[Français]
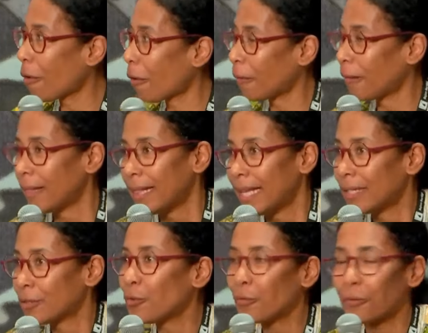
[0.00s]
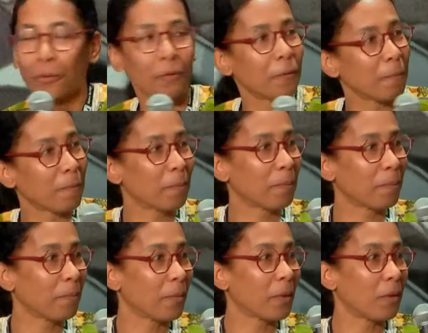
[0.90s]
Euh, D'avoir elle-même des
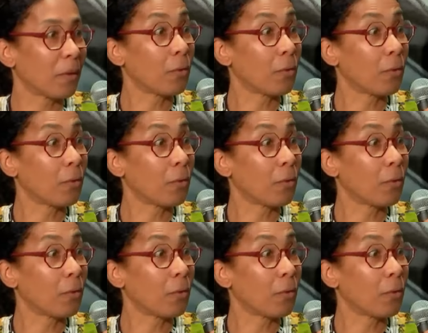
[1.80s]
esclaves.